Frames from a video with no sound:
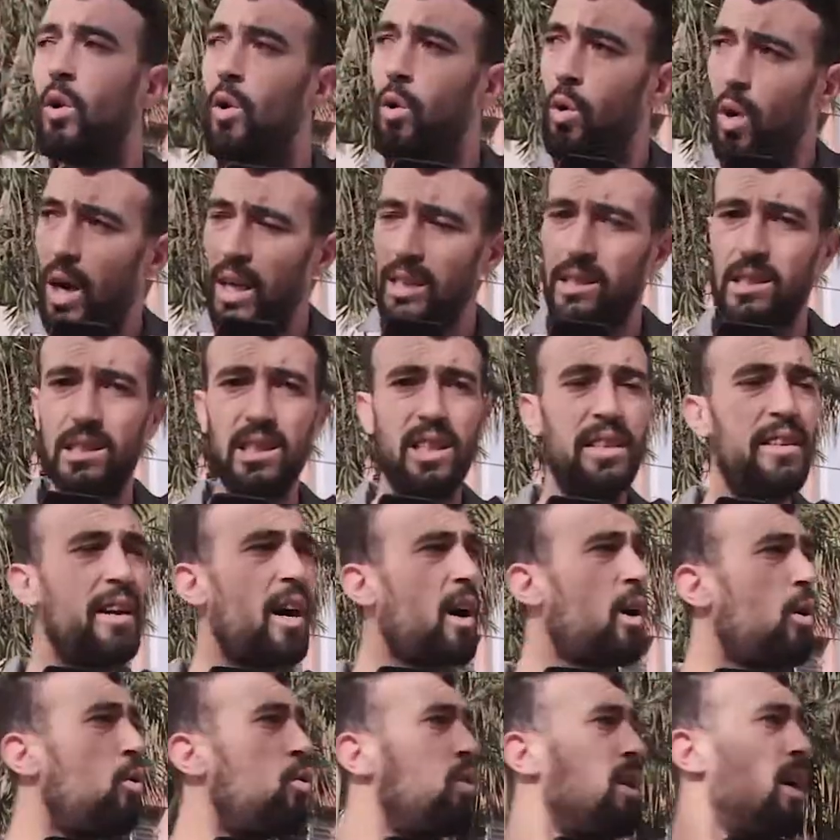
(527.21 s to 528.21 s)
واصلا
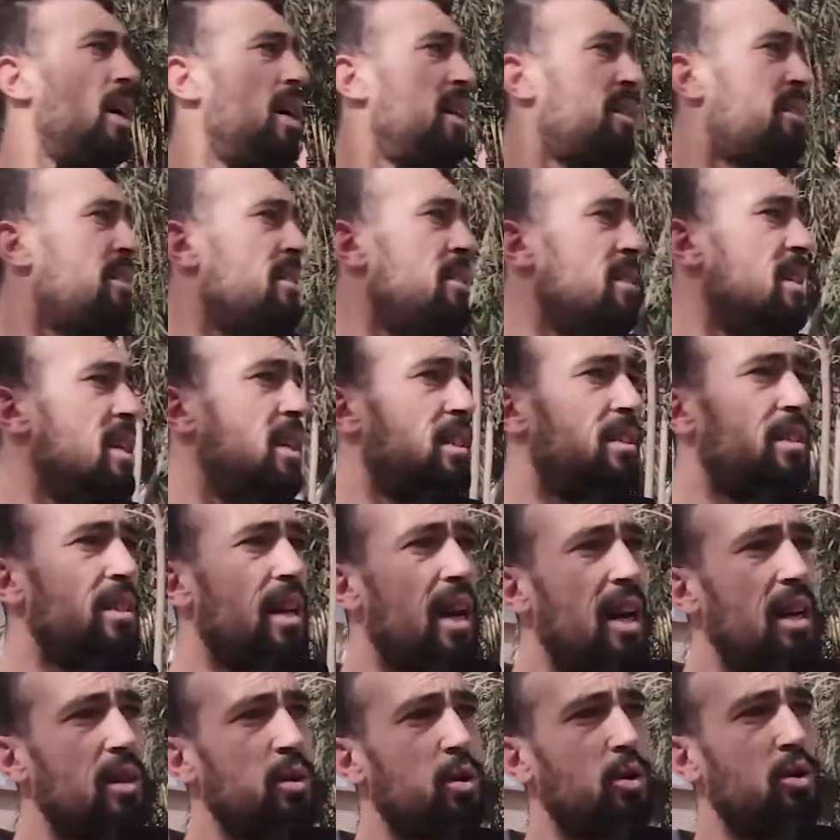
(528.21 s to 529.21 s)
اخويا هاد الناس
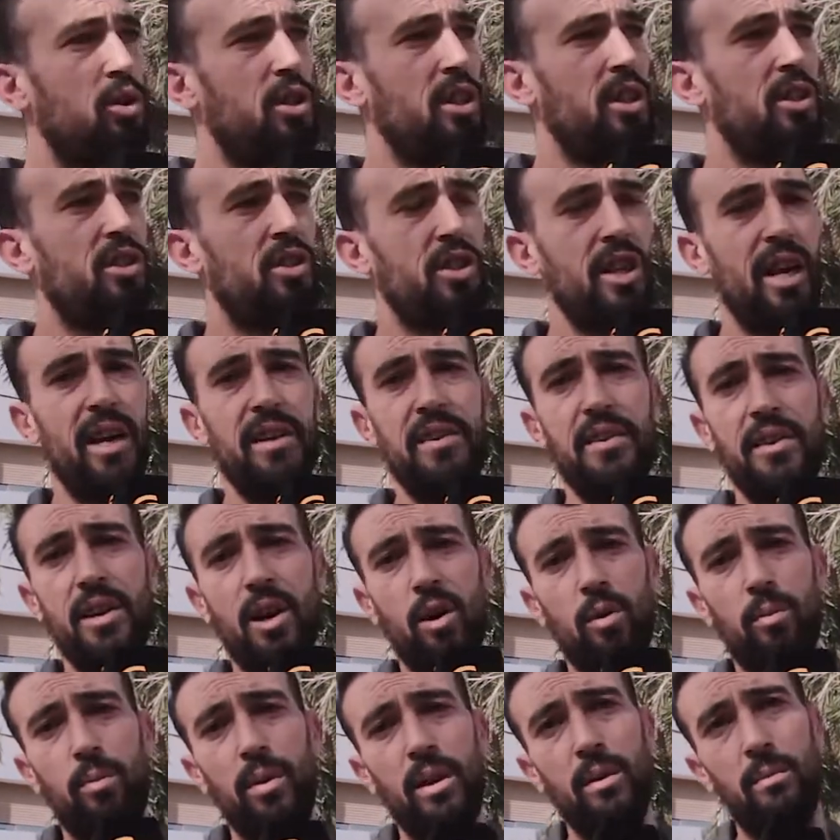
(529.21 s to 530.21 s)
هادو
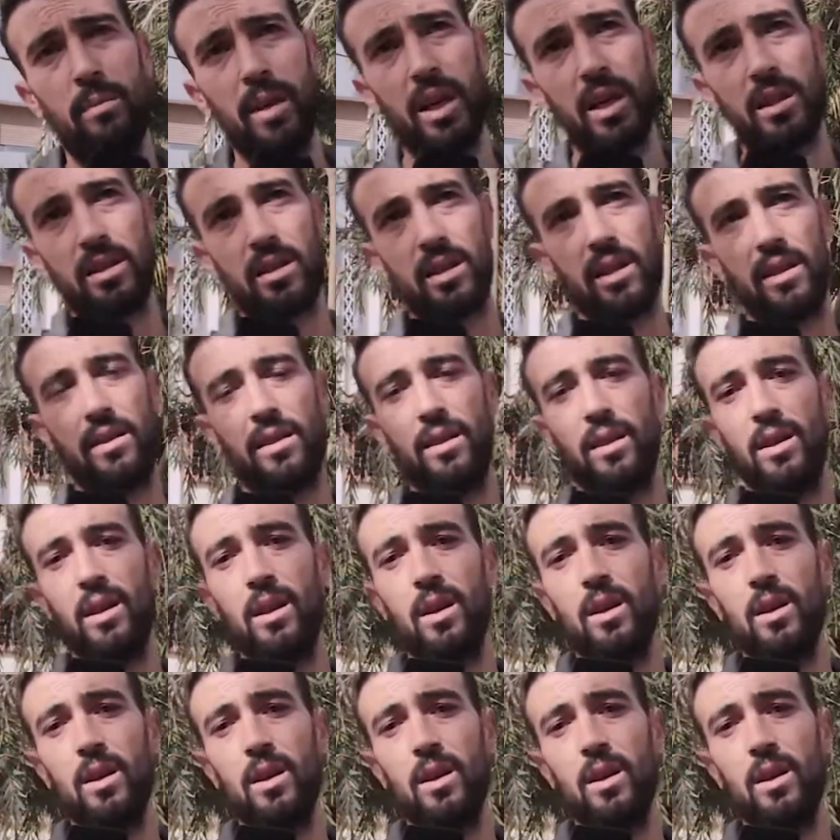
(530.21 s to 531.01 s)
تيتعناو بالمخزن